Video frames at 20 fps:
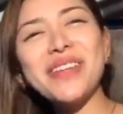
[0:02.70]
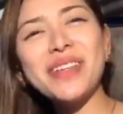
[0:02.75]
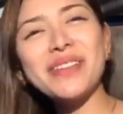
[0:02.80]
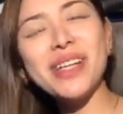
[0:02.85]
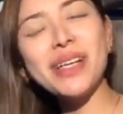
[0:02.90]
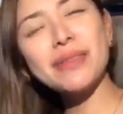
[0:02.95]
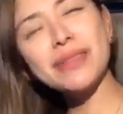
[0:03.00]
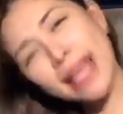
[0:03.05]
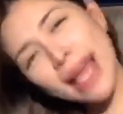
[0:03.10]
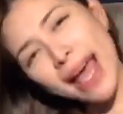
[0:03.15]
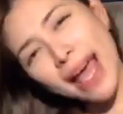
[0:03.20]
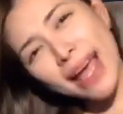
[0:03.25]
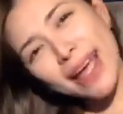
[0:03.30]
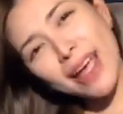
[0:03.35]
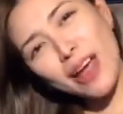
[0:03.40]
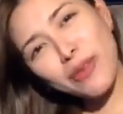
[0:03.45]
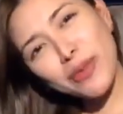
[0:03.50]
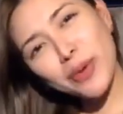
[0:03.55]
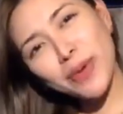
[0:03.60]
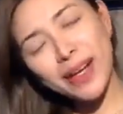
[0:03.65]
kabebs! Hi
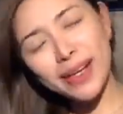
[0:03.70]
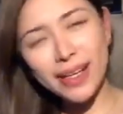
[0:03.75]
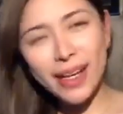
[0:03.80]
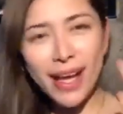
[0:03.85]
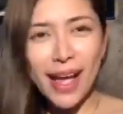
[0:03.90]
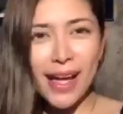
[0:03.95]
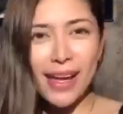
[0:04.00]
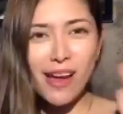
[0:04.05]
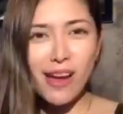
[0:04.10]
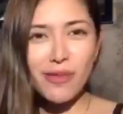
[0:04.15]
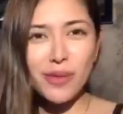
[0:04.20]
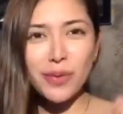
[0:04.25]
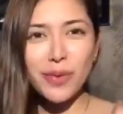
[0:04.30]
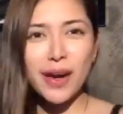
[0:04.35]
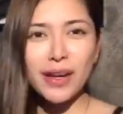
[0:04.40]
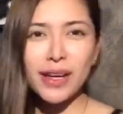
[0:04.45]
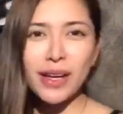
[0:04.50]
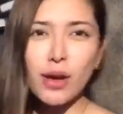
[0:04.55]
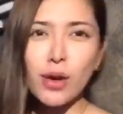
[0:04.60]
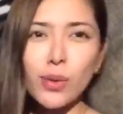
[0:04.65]
everyone! Hi
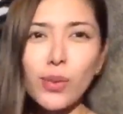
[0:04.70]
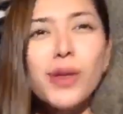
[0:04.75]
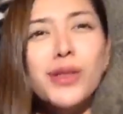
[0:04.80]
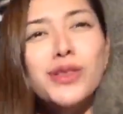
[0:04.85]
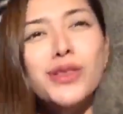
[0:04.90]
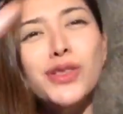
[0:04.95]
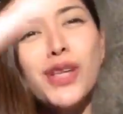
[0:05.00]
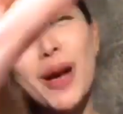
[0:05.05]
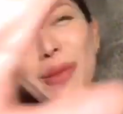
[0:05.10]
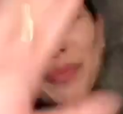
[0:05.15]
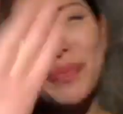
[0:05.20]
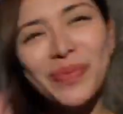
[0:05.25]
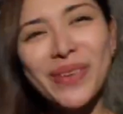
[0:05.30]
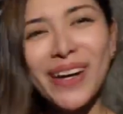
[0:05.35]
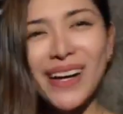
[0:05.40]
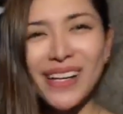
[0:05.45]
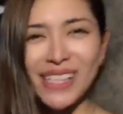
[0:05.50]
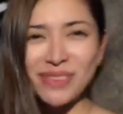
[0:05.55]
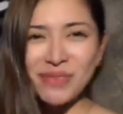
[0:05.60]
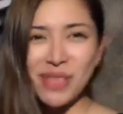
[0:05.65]
everyone! What's up
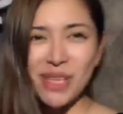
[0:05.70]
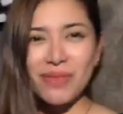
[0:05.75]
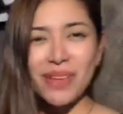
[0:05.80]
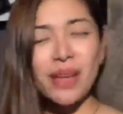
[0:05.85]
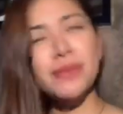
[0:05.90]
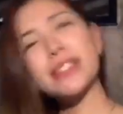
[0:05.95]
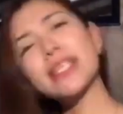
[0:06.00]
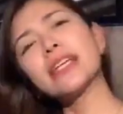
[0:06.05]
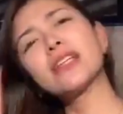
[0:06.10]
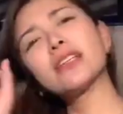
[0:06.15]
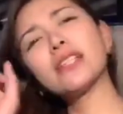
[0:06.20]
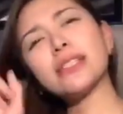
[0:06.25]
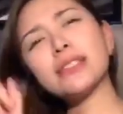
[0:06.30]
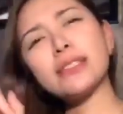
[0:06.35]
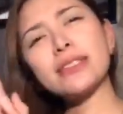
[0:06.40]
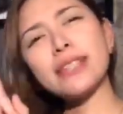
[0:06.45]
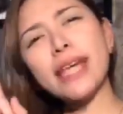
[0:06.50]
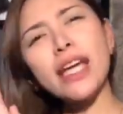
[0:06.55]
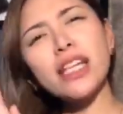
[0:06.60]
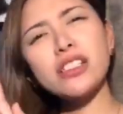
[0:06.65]
mga kabebs? This
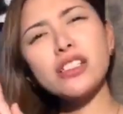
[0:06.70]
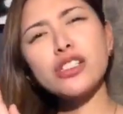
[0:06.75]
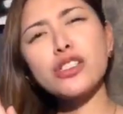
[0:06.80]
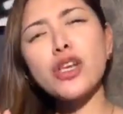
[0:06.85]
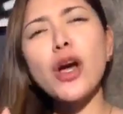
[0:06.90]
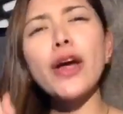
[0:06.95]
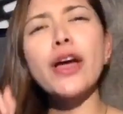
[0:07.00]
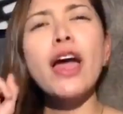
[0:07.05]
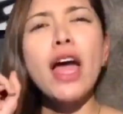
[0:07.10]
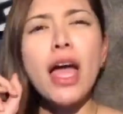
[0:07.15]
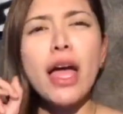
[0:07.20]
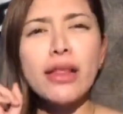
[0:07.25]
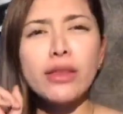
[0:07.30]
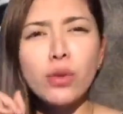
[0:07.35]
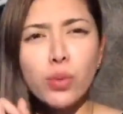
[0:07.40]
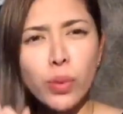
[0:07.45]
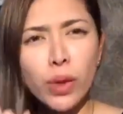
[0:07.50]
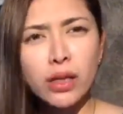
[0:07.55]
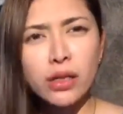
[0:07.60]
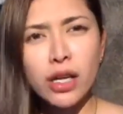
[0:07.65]
is Angel Choi and
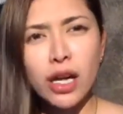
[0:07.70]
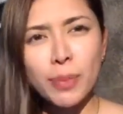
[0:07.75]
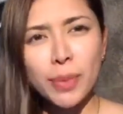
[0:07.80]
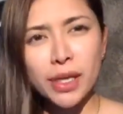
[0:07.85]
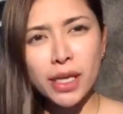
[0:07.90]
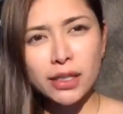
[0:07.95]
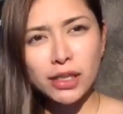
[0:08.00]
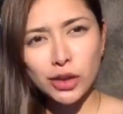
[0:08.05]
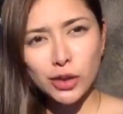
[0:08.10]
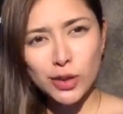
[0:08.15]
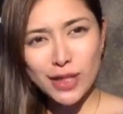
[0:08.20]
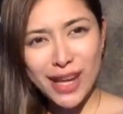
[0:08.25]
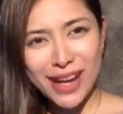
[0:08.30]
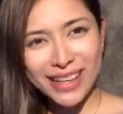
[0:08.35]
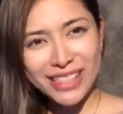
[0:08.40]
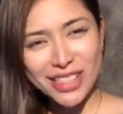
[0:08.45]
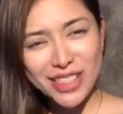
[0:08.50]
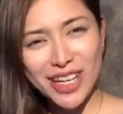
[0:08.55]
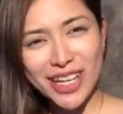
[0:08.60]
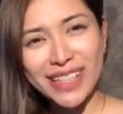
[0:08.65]
welcome again dito sa
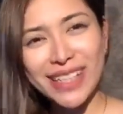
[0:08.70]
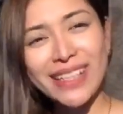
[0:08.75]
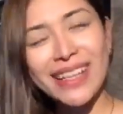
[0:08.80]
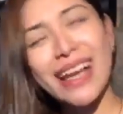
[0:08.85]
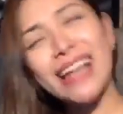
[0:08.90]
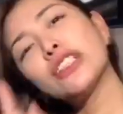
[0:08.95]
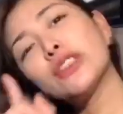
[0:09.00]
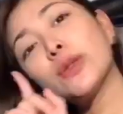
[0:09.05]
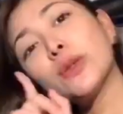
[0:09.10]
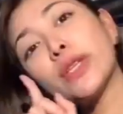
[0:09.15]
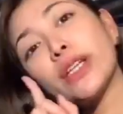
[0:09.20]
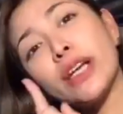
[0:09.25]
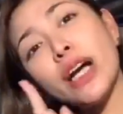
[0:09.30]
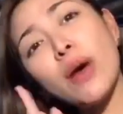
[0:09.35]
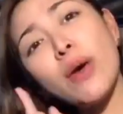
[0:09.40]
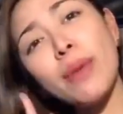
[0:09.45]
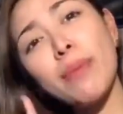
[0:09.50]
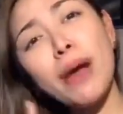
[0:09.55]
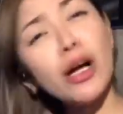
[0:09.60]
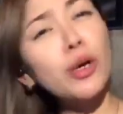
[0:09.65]
akin channel. At kung ikaw
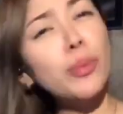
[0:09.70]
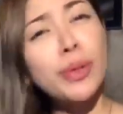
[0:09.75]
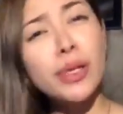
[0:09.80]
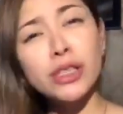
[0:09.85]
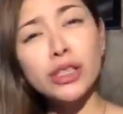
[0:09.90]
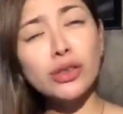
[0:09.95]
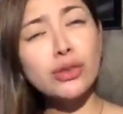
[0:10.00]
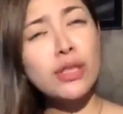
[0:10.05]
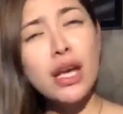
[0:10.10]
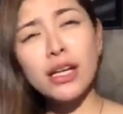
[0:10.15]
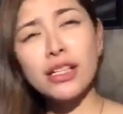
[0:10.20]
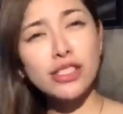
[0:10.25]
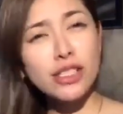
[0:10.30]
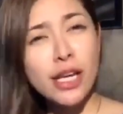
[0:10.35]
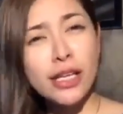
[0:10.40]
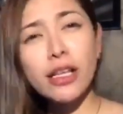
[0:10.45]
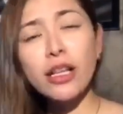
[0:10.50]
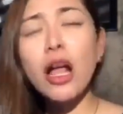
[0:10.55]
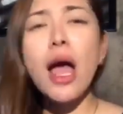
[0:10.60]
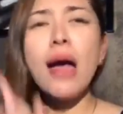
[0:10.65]
ay bago po na dito sa akin
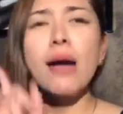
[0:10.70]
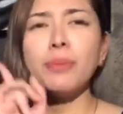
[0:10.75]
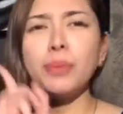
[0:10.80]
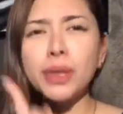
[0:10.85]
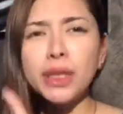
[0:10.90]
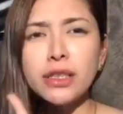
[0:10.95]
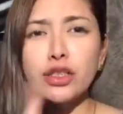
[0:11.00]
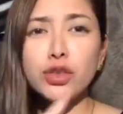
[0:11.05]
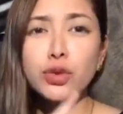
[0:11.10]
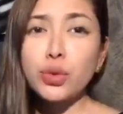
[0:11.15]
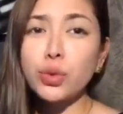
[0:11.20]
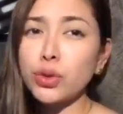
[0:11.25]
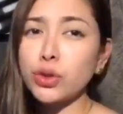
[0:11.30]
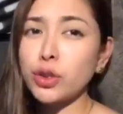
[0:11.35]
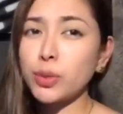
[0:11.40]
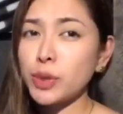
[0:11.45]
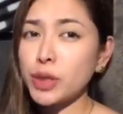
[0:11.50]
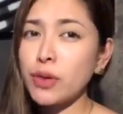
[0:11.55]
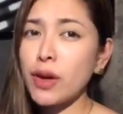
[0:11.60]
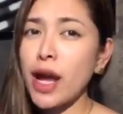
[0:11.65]
channel, please do
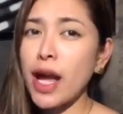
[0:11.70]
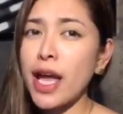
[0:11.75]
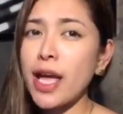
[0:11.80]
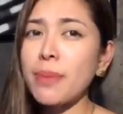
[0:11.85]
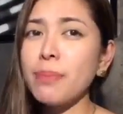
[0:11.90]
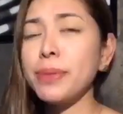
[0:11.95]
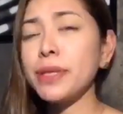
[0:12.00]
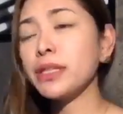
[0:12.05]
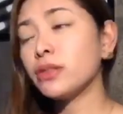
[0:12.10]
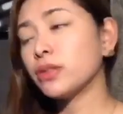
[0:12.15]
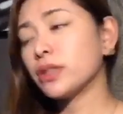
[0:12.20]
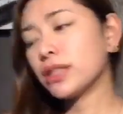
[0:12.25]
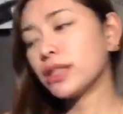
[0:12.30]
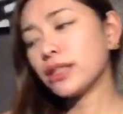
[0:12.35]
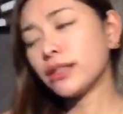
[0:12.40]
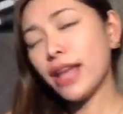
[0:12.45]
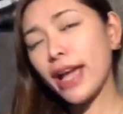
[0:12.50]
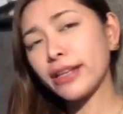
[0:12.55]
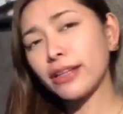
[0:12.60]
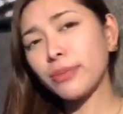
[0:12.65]
subscribe. Pindutin ang
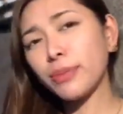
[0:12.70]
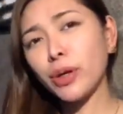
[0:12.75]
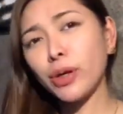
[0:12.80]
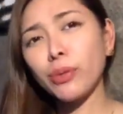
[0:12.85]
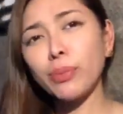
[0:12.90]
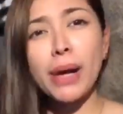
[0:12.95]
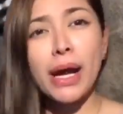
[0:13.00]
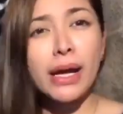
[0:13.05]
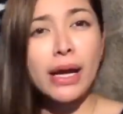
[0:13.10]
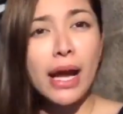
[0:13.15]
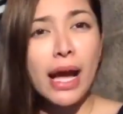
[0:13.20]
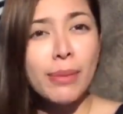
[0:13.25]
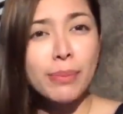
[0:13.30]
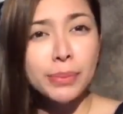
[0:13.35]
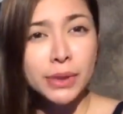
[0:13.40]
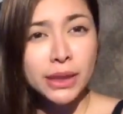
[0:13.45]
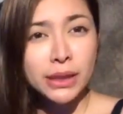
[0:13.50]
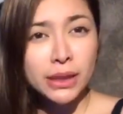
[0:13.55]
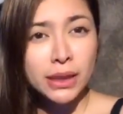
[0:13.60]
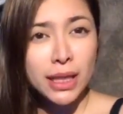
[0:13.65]
tiny bell para
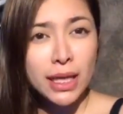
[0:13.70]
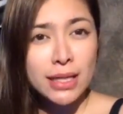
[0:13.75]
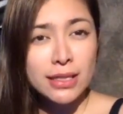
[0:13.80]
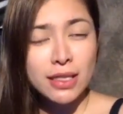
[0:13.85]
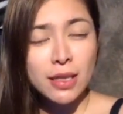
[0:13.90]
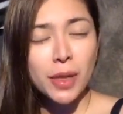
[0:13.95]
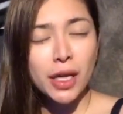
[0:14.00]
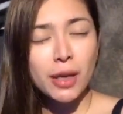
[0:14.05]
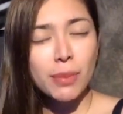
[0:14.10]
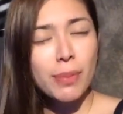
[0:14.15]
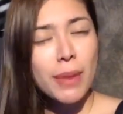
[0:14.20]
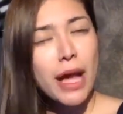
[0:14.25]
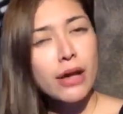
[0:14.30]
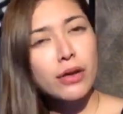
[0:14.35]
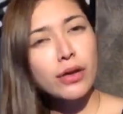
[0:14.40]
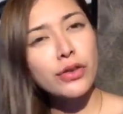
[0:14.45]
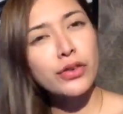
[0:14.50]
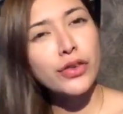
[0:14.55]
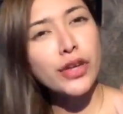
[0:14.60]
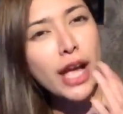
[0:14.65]
updated ka sa mga
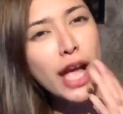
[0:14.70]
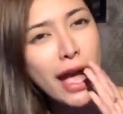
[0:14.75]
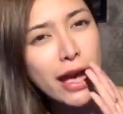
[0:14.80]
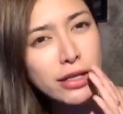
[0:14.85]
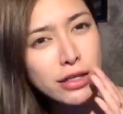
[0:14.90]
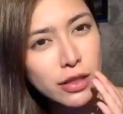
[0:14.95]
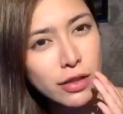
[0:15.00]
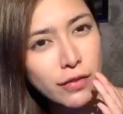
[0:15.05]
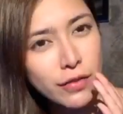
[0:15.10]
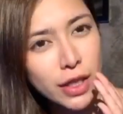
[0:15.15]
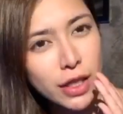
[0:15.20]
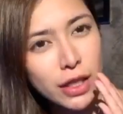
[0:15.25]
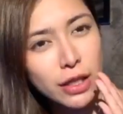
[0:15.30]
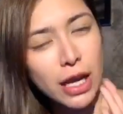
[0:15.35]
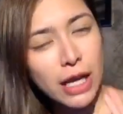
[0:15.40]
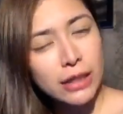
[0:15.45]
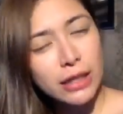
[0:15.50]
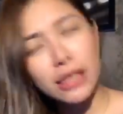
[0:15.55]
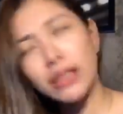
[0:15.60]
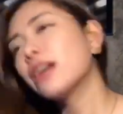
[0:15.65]
bagong reaction video
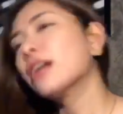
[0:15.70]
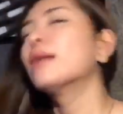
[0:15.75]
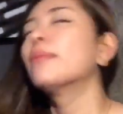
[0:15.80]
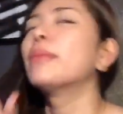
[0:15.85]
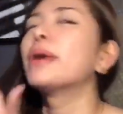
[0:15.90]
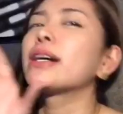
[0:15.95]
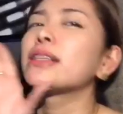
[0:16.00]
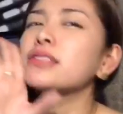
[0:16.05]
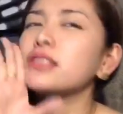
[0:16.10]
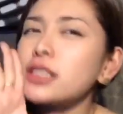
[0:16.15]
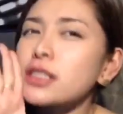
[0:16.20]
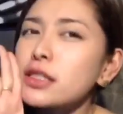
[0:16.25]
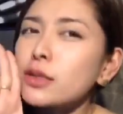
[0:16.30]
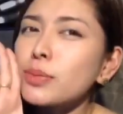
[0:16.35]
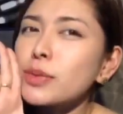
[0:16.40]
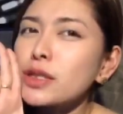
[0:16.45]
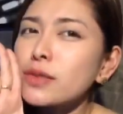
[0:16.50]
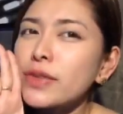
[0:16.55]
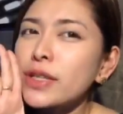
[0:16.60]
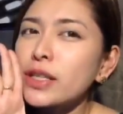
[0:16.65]
natin, mga
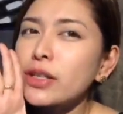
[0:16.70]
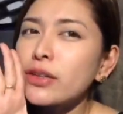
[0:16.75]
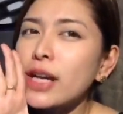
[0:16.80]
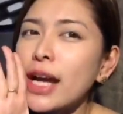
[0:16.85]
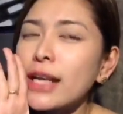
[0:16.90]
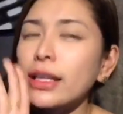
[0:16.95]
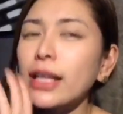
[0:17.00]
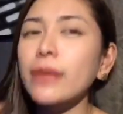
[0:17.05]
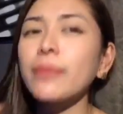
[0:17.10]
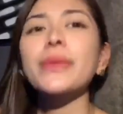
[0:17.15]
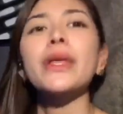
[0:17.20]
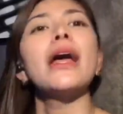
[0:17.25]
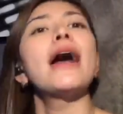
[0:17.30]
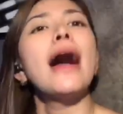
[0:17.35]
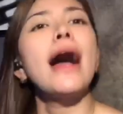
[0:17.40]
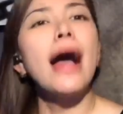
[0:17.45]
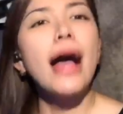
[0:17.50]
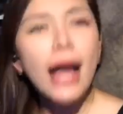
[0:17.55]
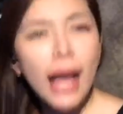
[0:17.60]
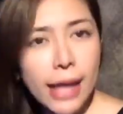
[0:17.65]
chismis video natin,
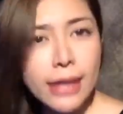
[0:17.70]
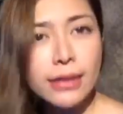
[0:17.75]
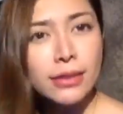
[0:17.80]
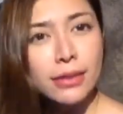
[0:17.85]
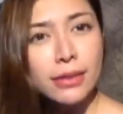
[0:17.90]
at